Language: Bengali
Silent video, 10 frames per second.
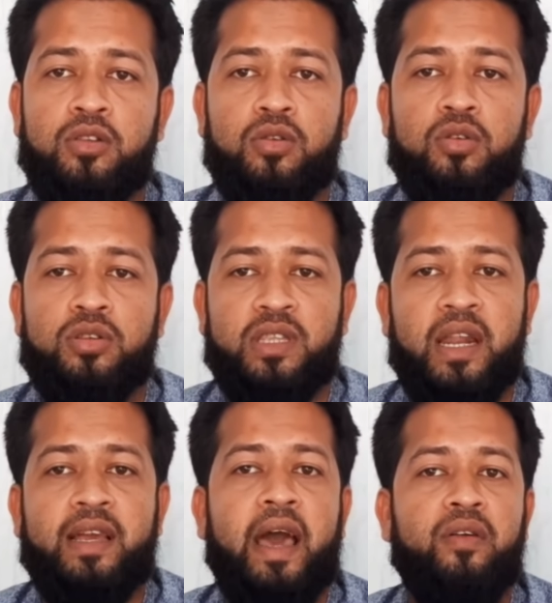তো
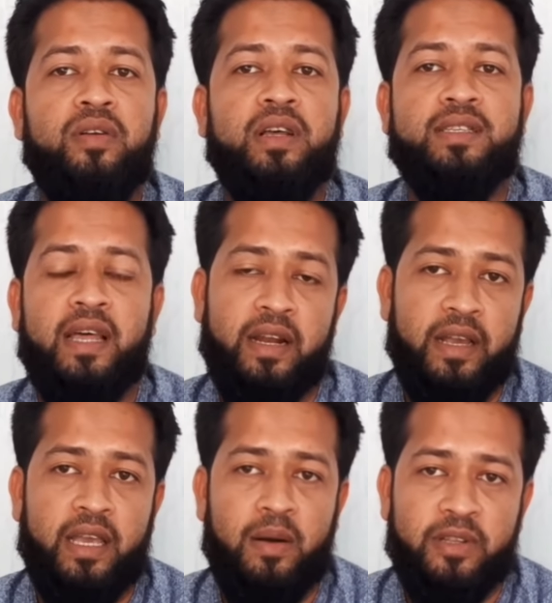তার কারণটা জানার
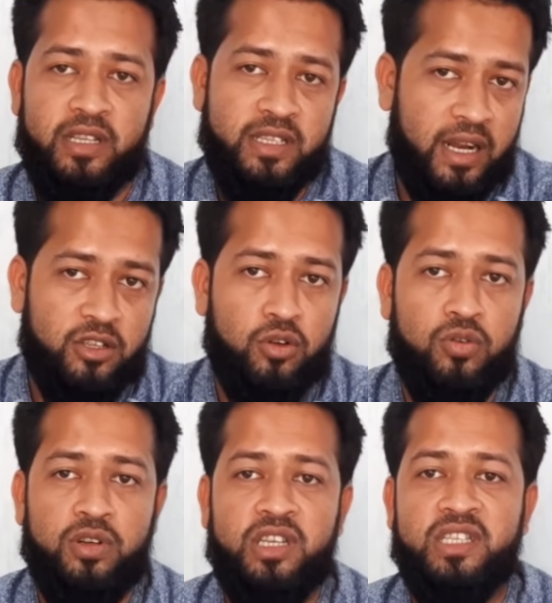আগে আমাদের জানা
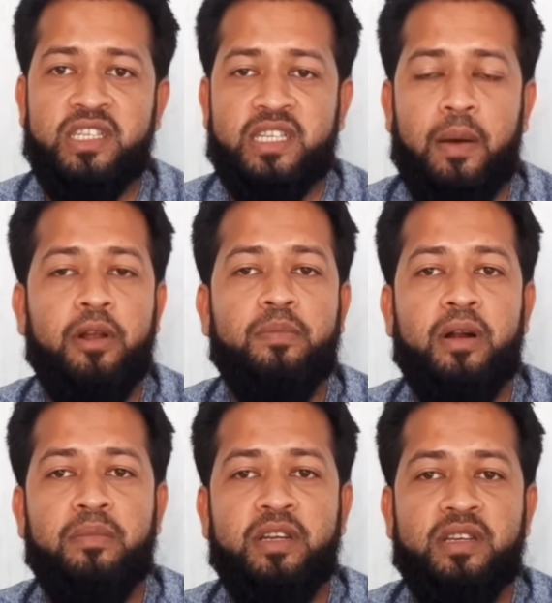জরুরি যে ট্রাভেল
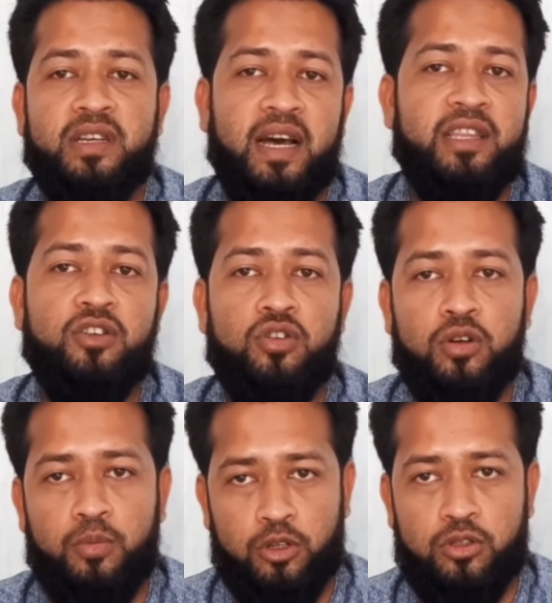পারমিট কাদের
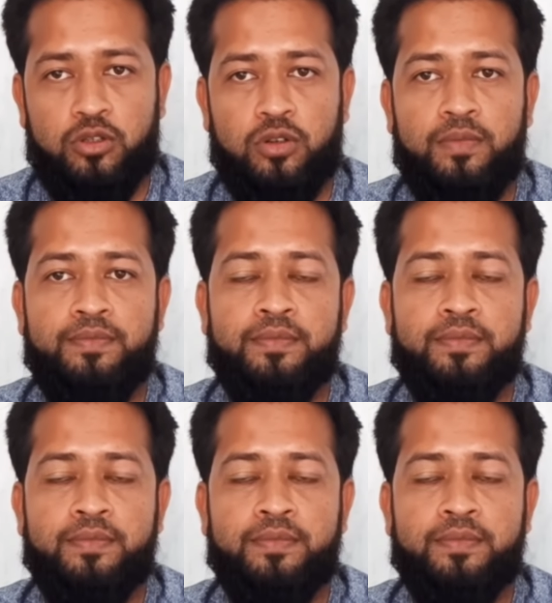জন্য প্রযোজ্য